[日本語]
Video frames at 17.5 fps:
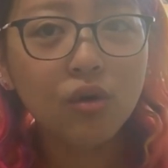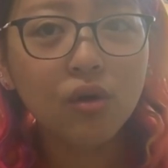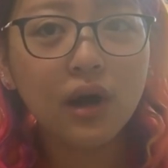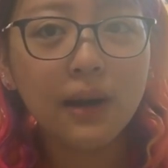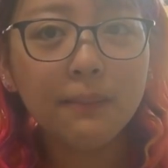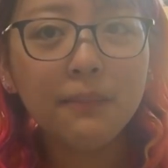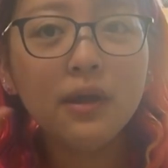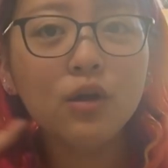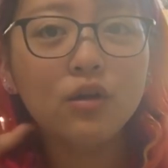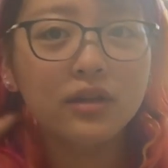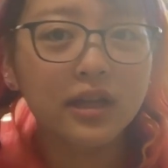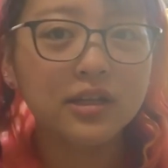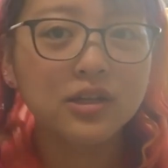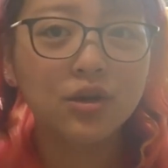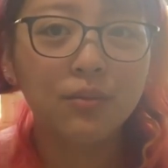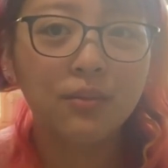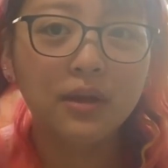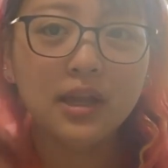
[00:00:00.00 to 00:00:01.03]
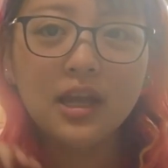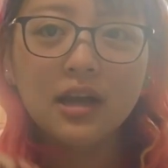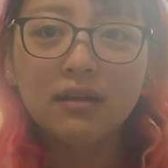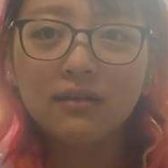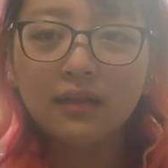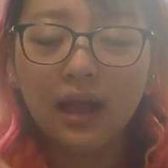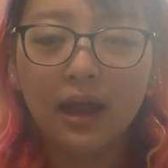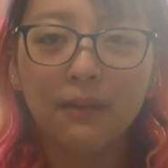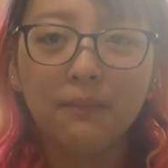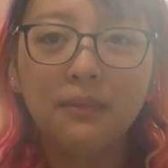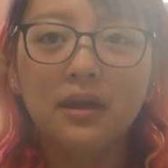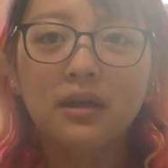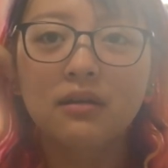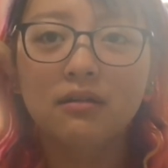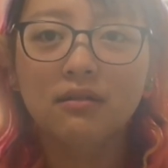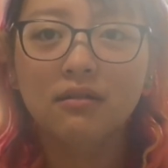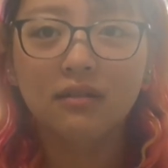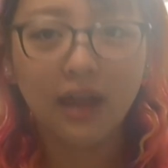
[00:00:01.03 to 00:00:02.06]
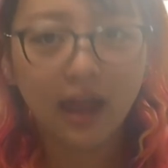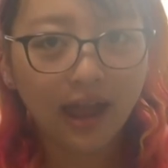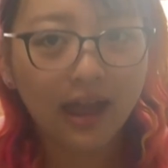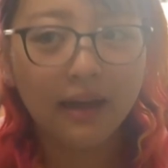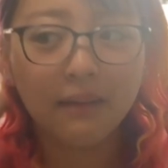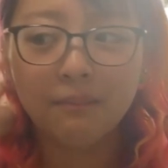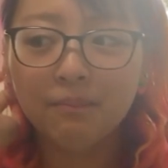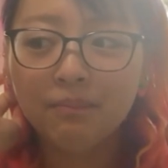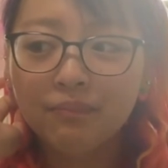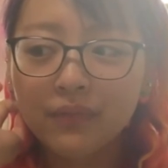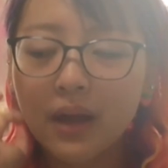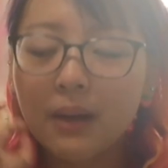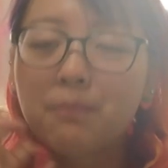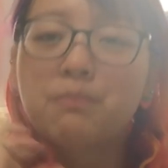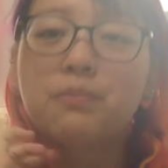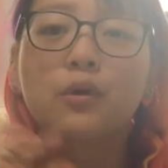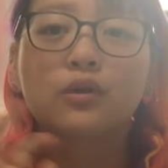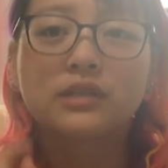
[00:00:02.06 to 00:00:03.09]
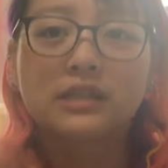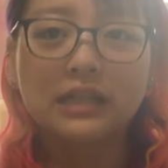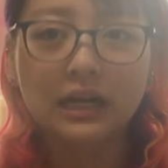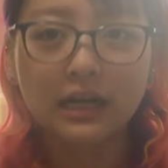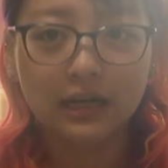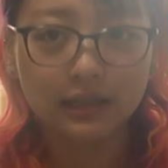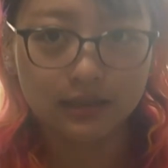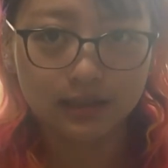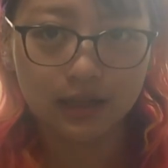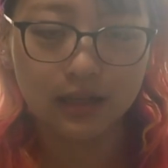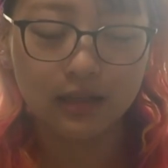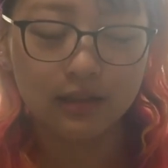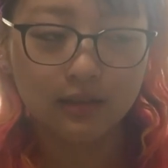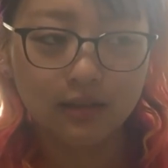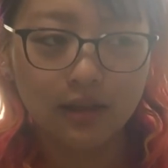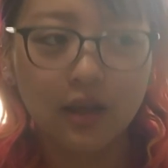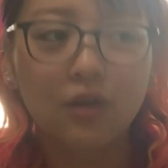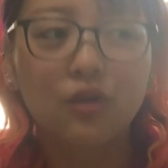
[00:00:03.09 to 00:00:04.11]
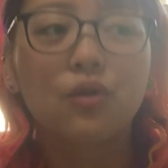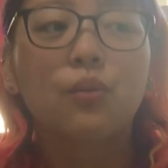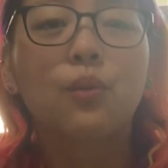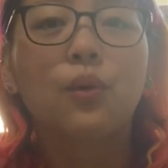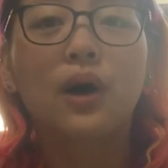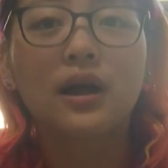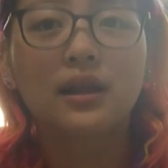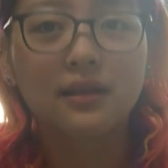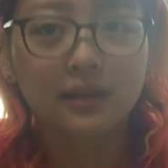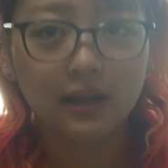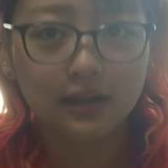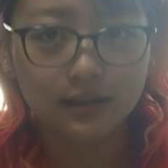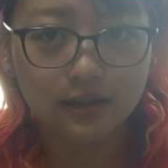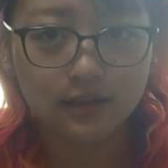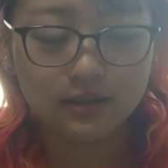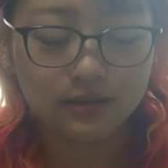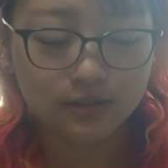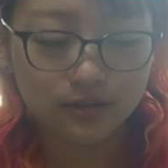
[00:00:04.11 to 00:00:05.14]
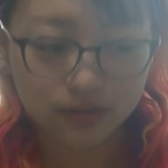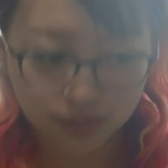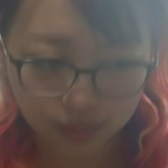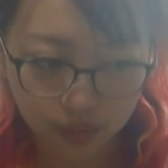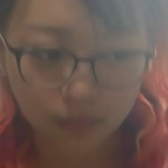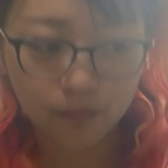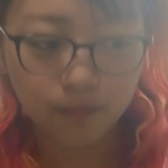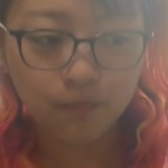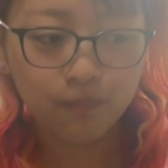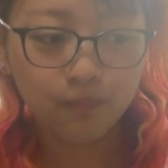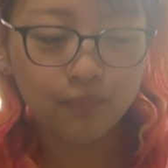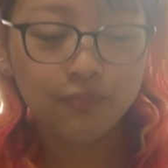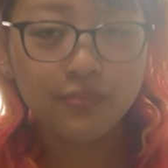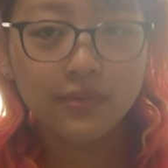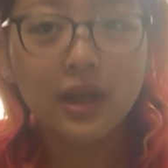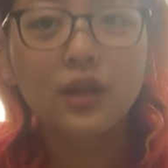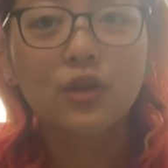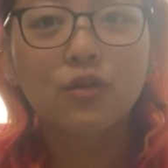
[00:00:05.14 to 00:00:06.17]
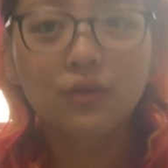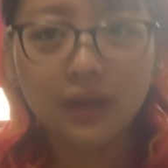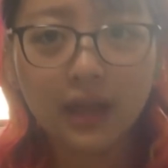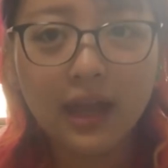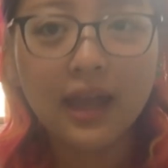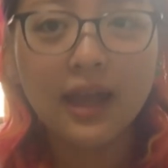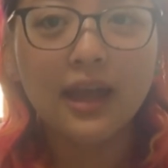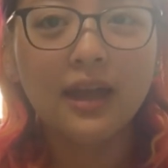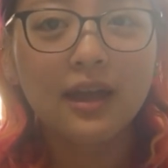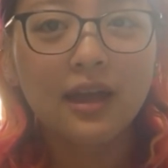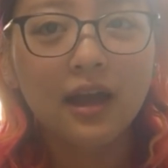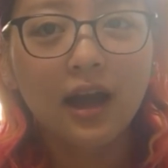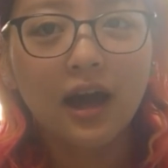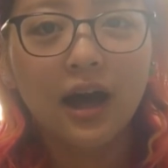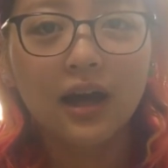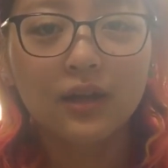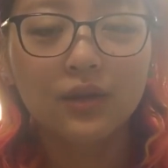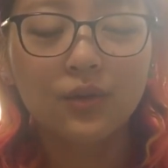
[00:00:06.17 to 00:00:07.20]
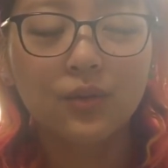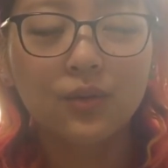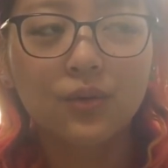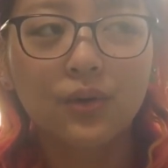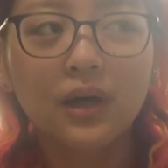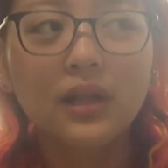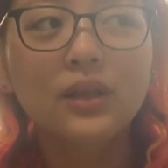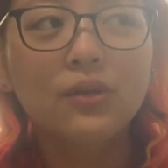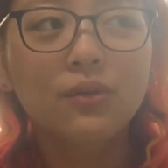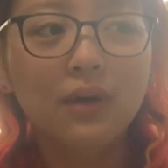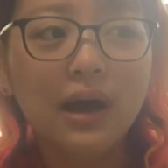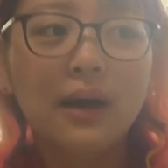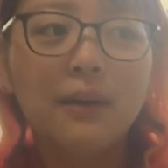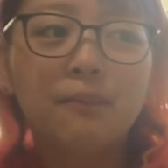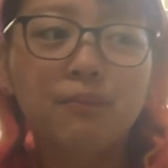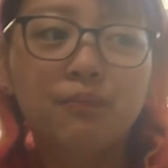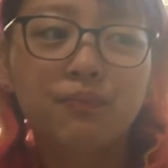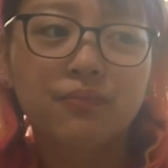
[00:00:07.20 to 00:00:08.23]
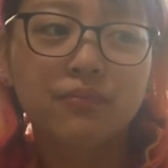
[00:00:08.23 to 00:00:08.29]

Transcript: 髪をね染めに行くタイミングで発表したかったっていうのもあったんですよ。なのであとは